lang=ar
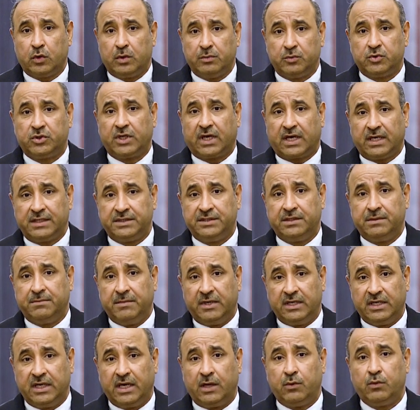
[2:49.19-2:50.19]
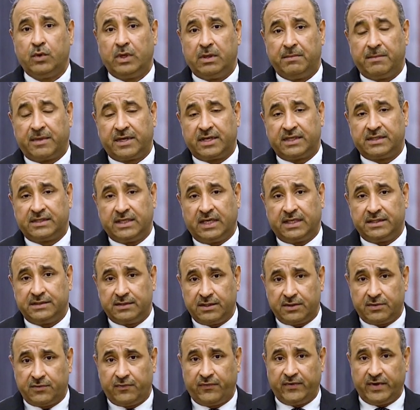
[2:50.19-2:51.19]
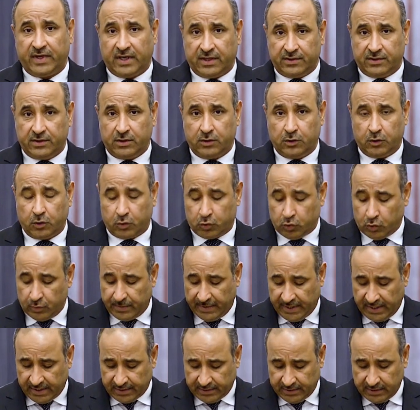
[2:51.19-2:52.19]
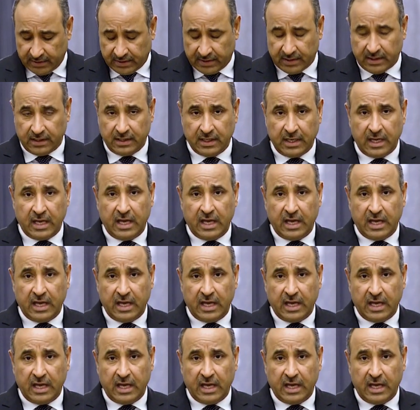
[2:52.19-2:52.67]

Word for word: متقدمة لأول مرة تحدث في هذه الحكومة حقيقة